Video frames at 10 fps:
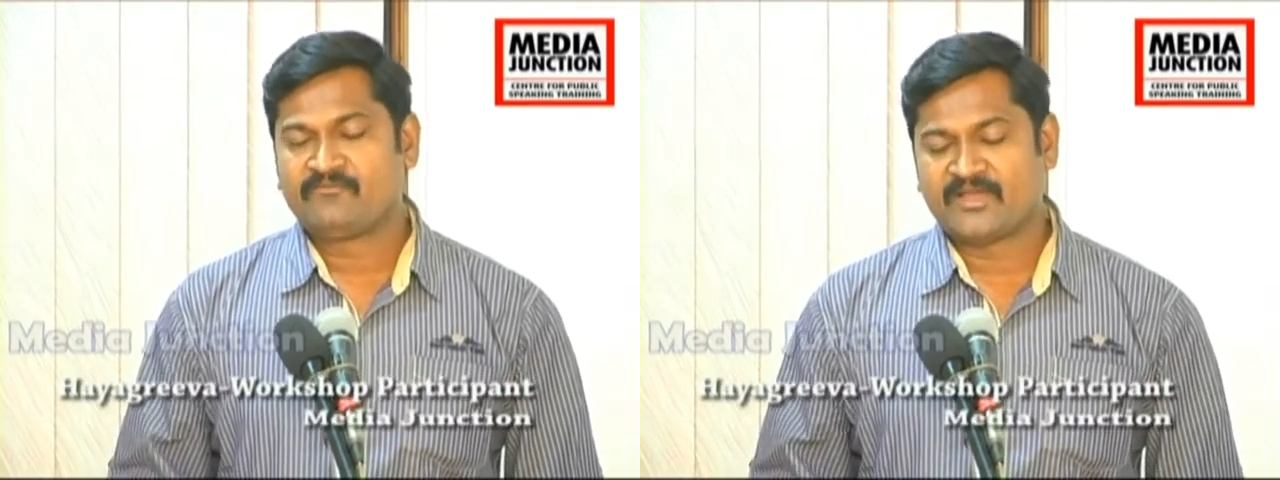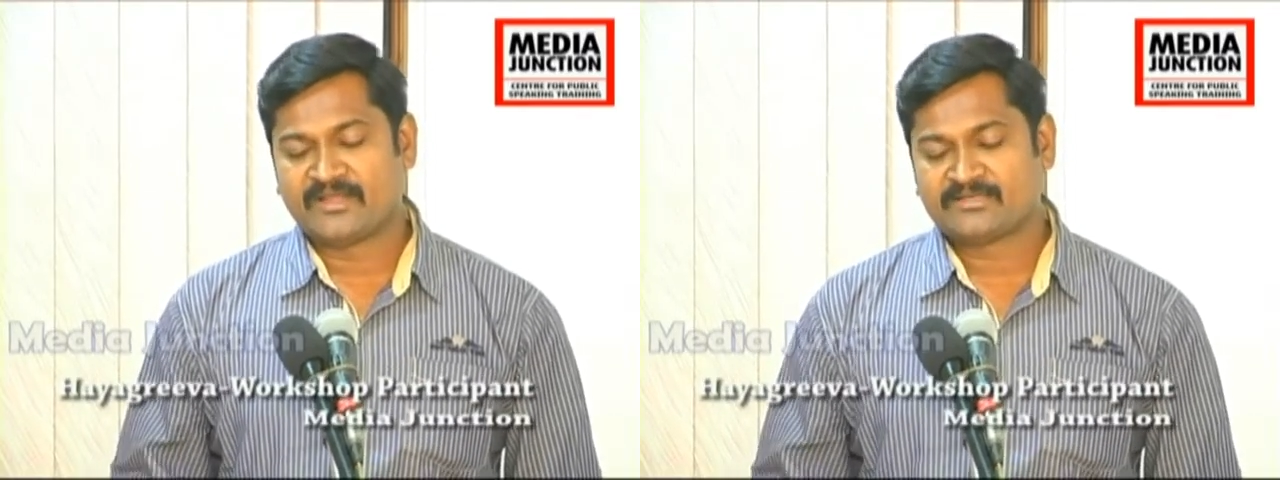
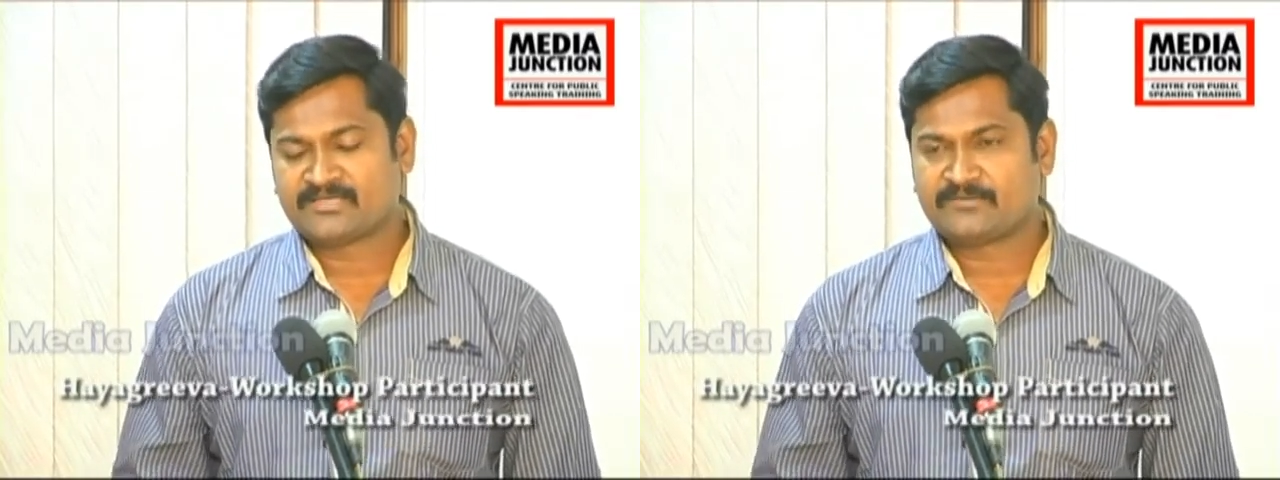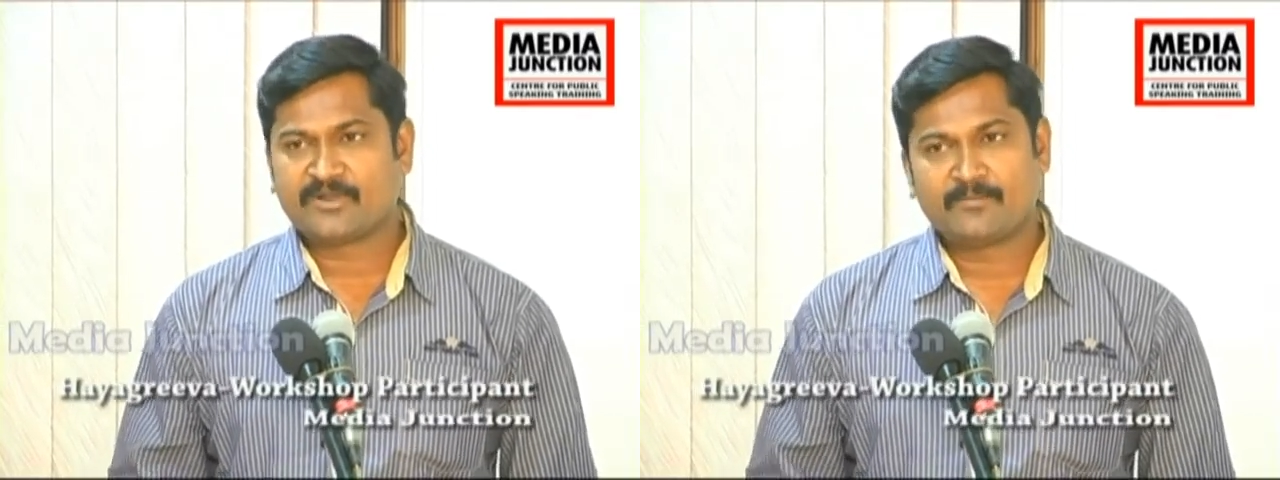
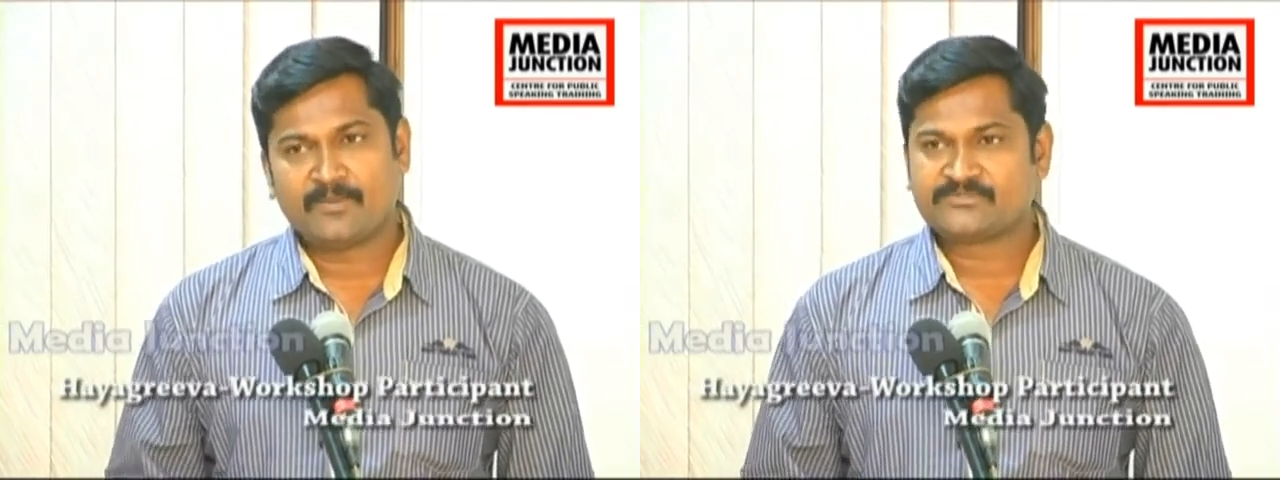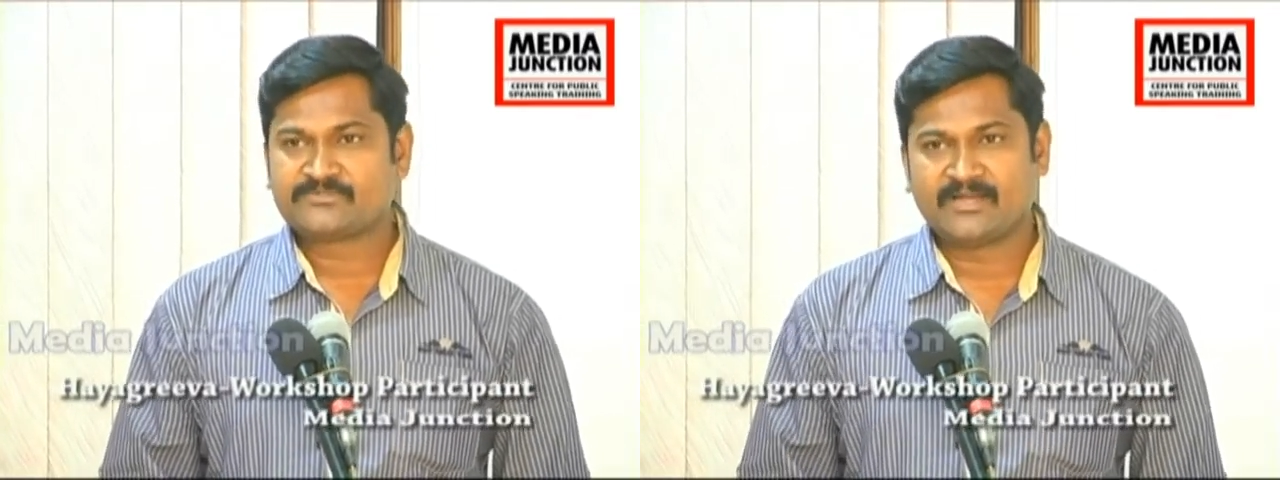ఫైనాన్షియల్
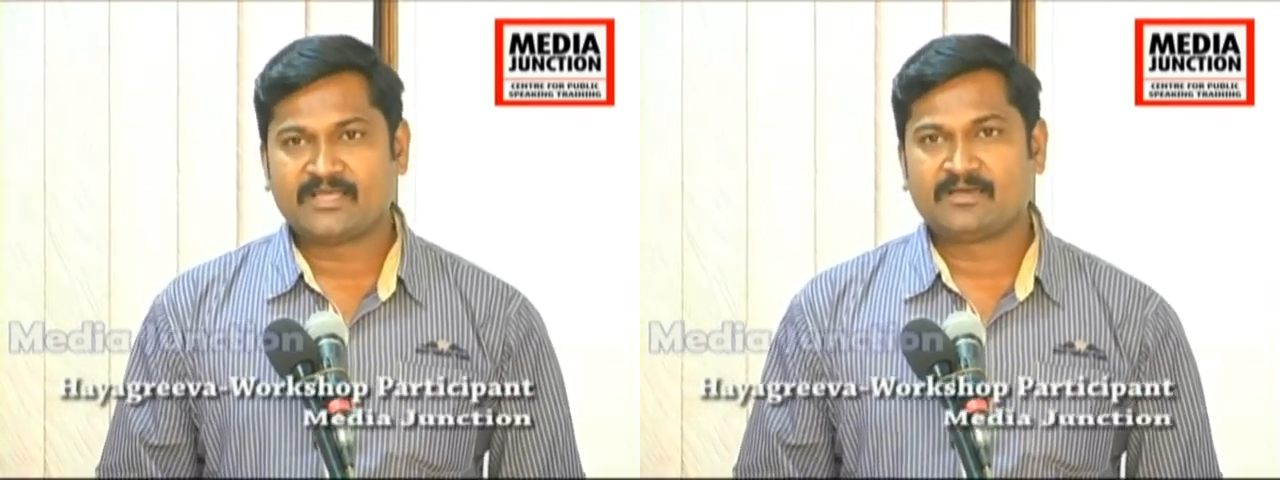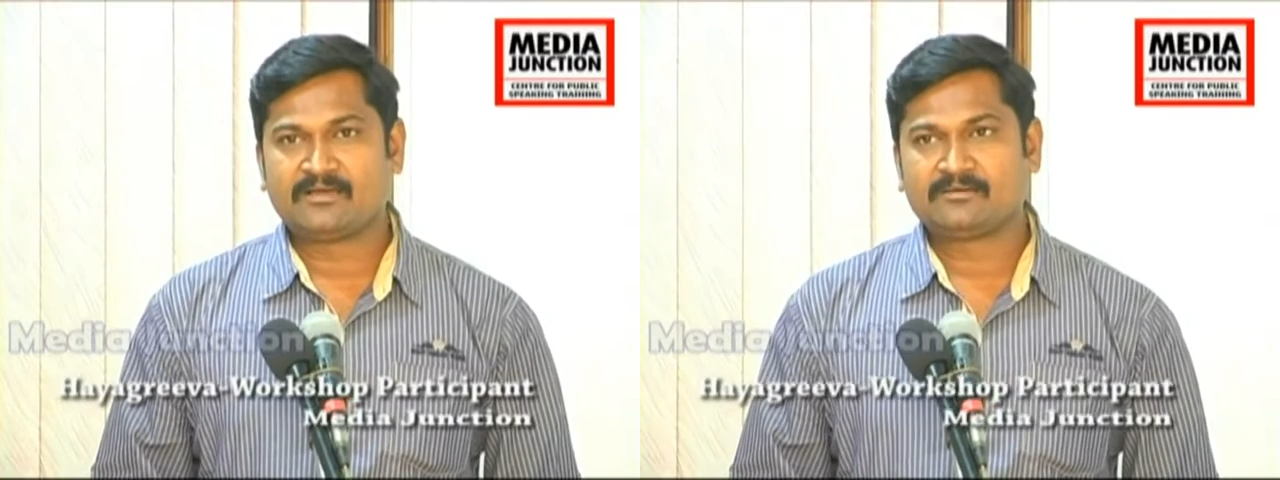ప్రాబ్లమ్స్ వల్ల
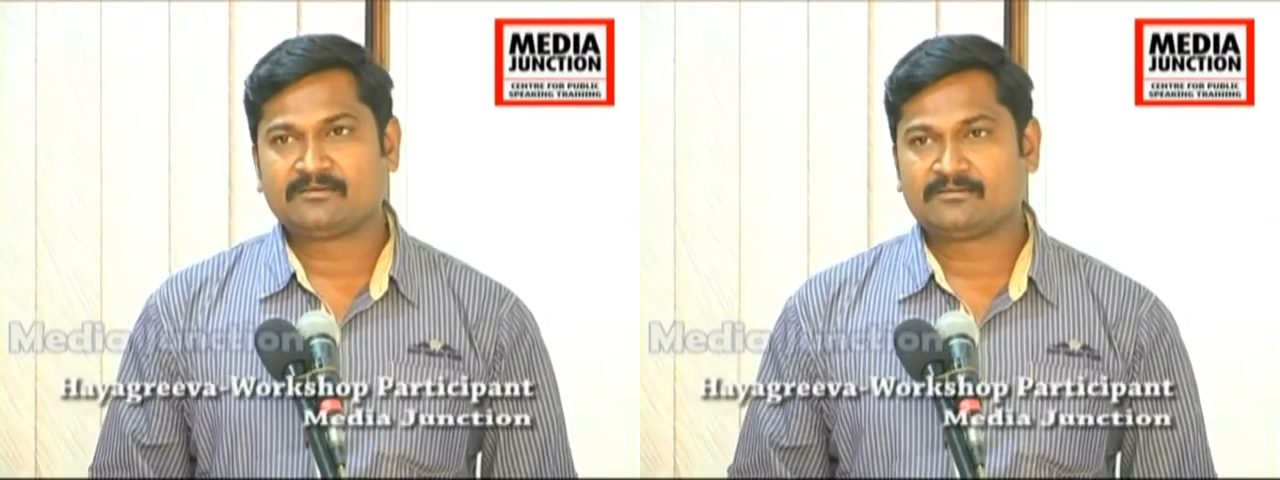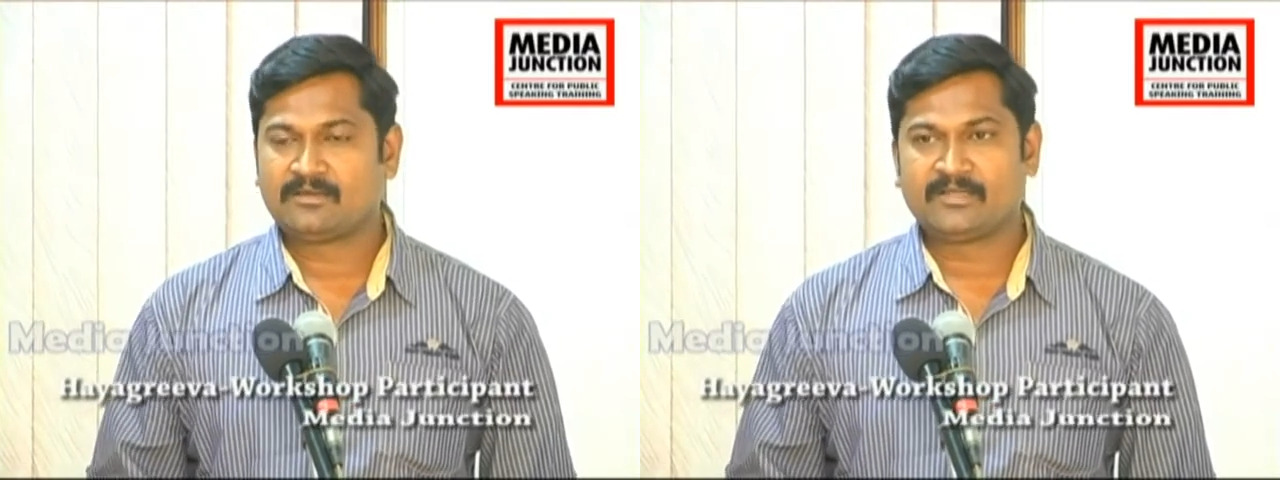
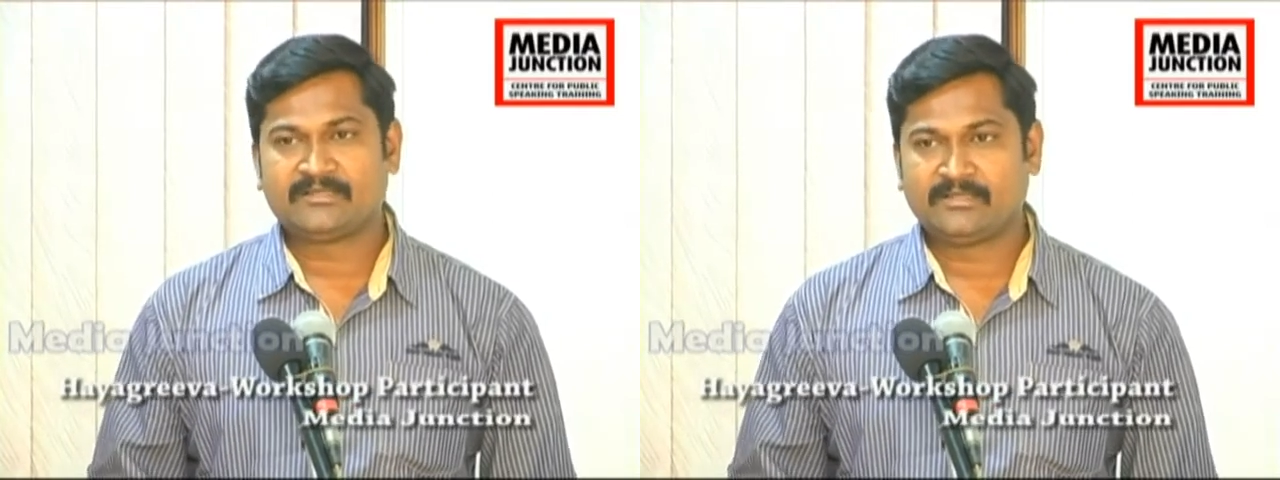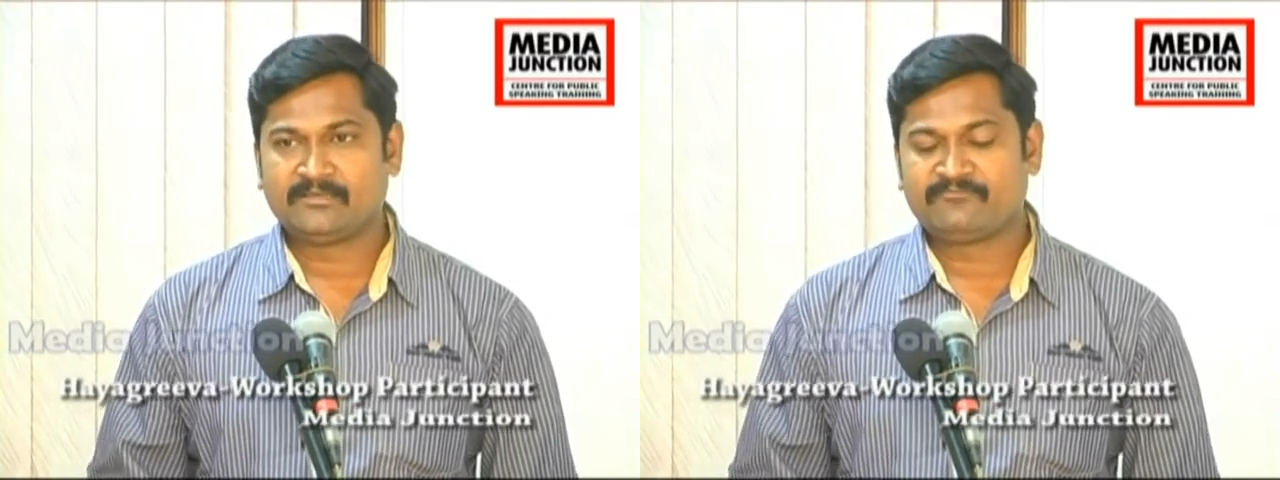అది